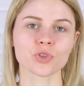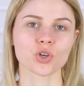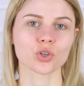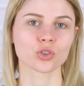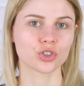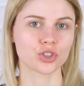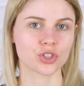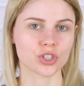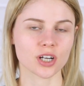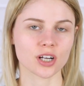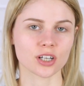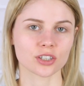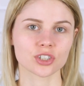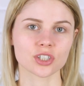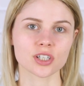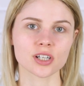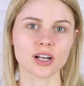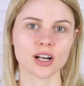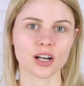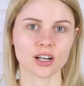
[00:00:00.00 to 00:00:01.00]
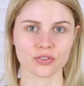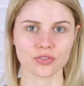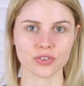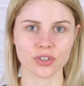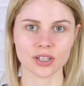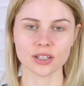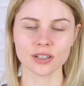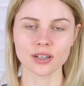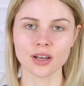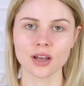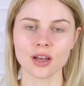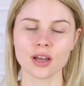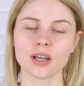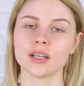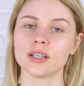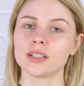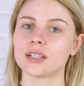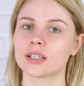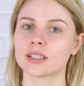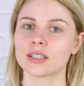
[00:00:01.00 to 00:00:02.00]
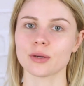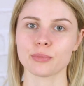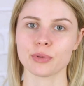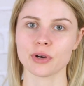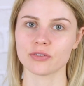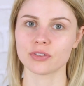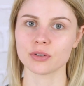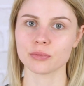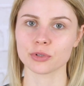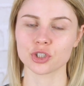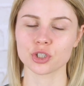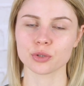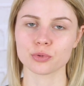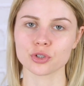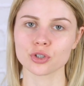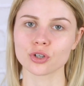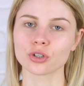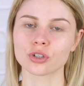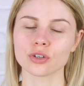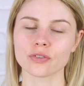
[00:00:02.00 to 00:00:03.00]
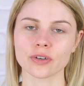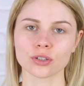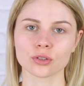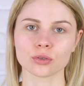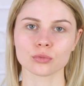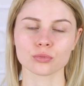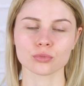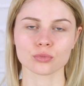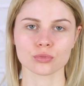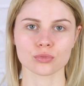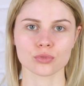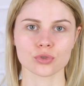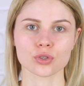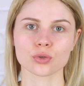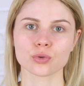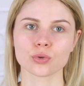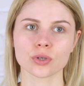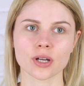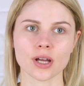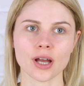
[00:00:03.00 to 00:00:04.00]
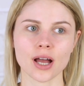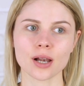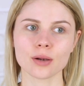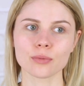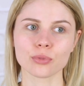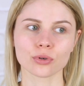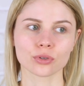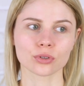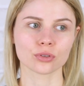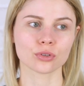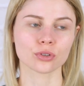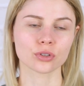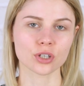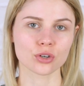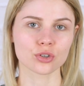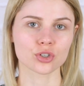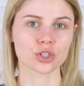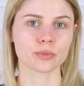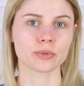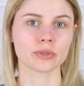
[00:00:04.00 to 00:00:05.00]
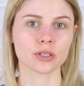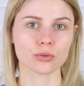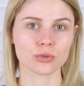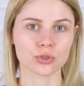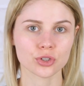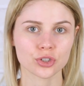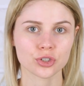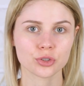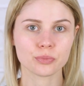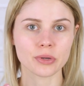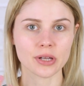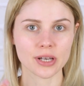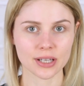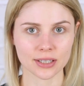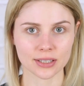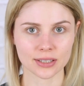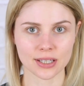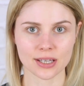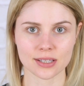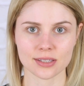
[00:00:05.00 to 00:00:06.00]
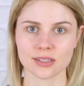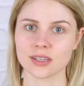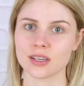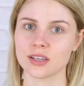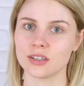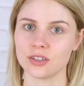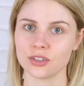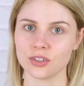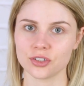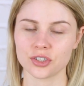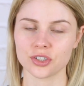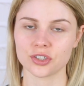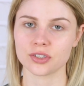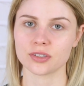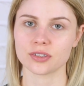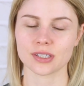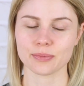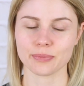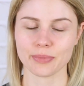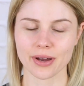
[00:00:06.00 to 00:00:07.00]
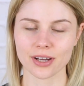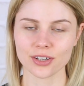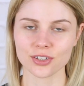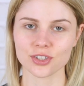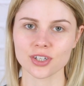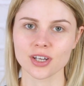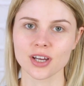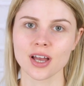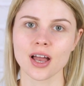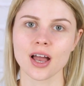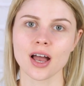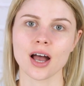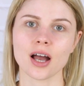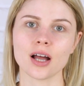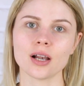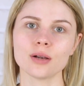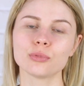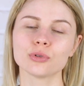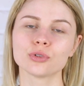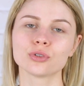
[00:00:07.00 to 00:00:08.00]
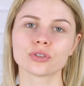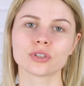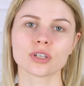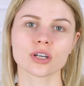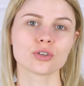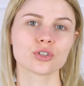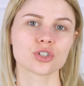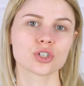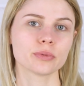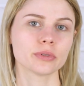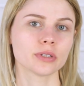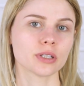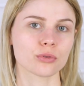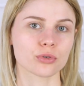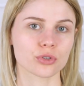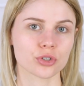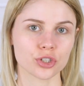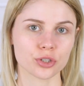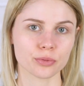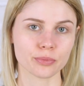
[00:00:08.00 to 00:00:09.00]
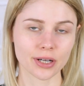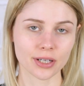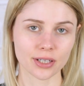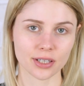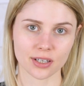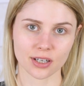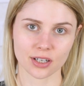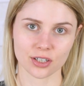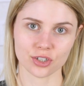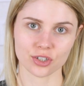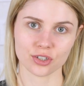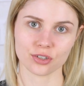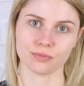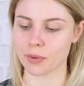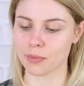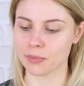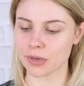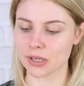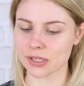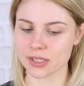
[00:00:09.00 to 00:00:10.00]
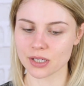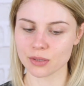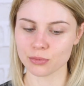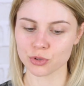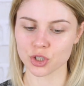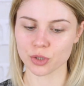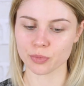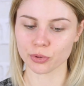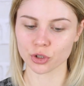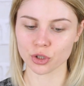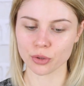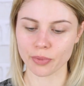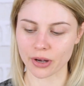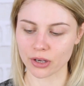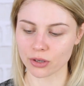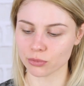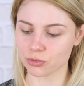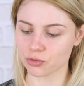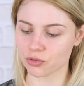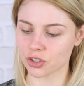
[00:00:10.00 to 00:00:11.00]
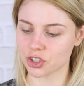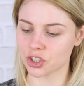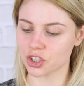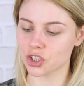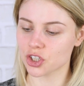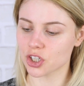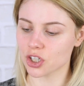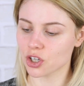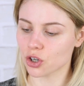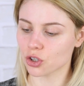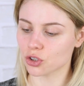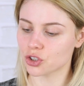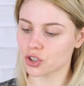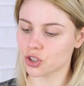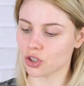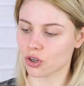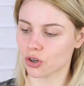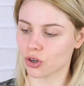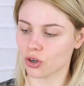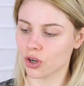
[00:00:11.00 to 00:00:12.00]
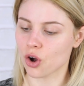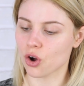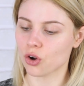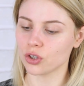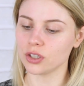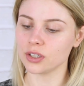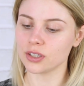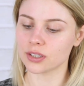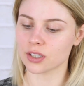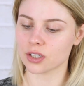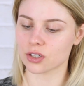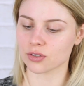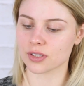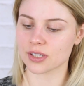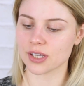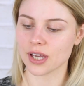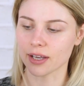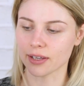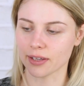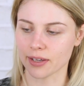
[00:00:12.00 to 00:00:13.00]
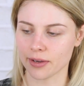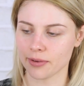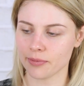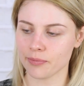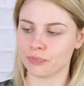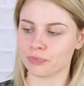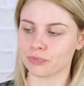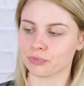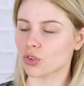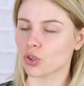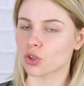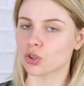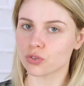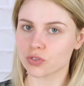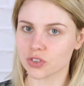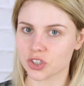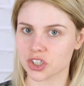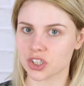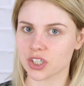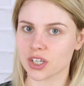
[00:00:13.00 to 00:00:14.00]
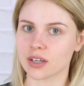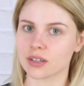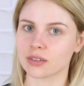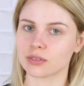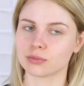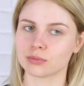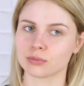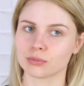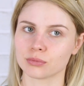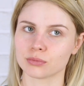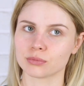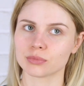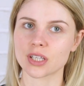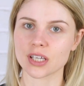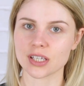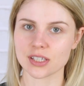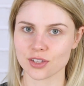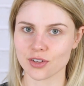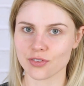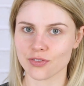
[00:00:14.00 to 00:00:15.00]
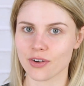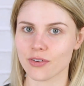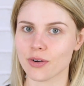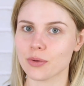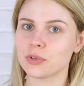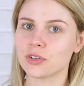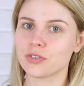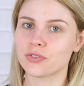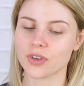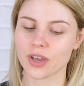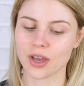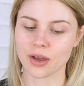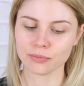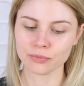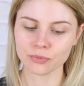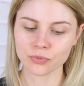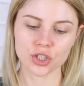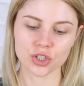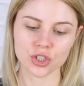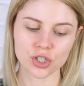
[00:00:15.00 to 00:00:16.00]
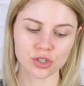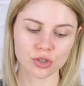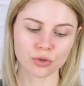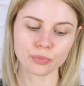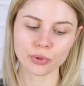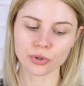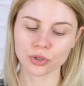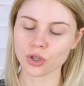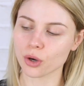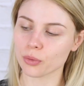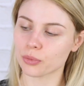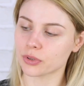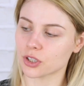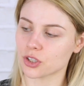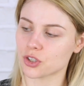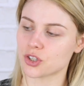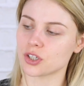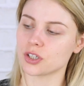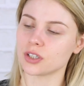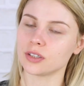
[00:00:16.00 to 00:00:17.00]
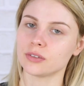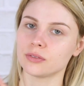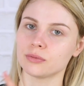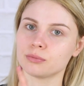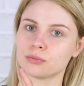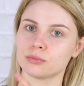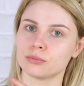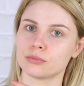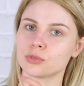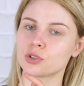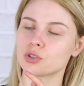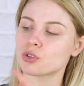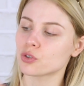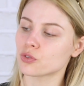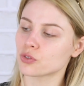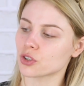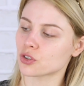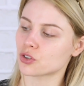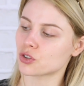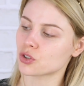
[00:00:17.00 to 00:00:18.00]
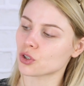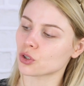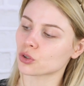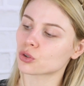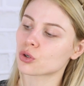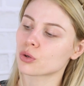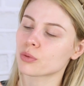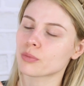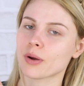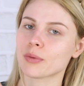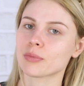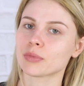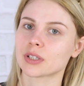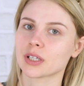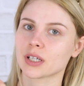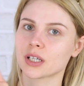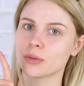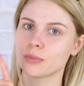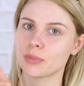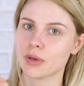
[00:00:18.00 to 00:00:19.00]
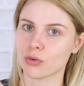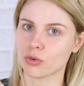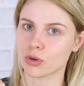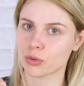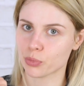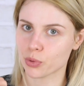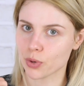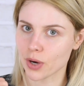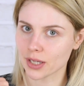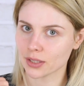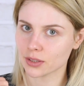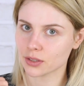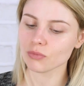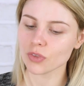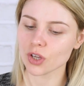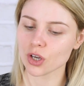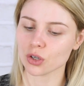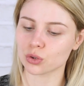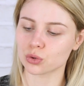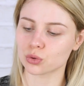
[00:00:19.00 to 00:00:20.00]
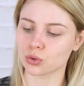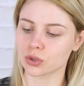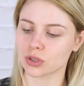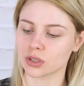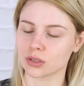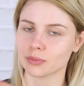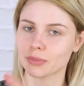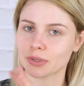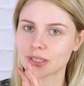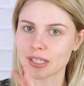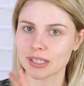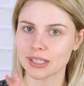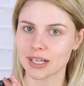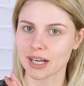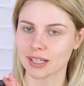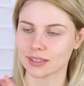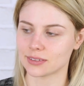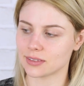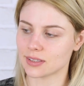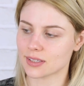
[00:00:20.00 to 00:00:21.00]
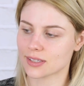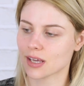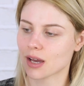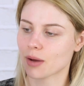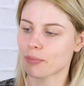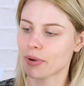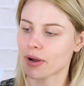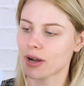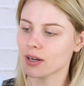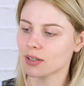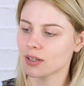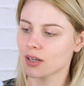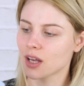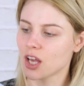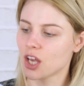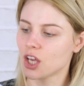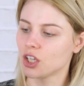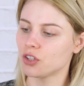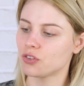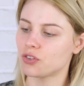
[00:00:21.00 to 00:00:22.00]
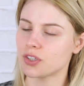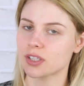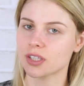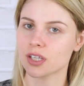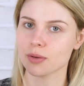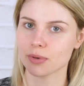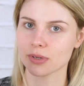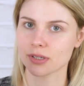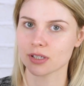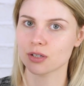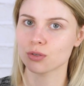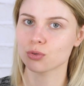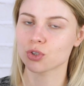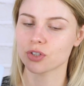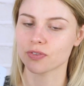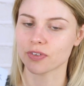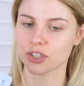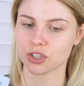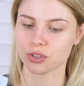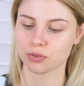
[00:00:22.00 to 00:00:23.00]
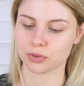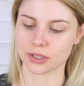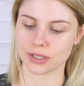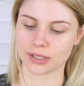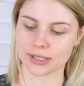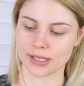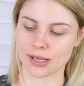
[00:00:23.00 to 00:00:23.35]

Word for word: odczekać kilka chwil i tak naprawdę macie przygotowaną mm, skórę albo do tego, żeby nałożyć pielęgnację i iść spać, albo do tego, żeby nałożyć makijaż. Maski mi się podobają, bo właśnie jeżeli chodzi o, o inne rodzaje, to również je mm, testowałam i wiem, że są podobne, czyli mm, również w środku mamy taki biały płat, który ma delikatny zapach i wszystkie maski używa się tak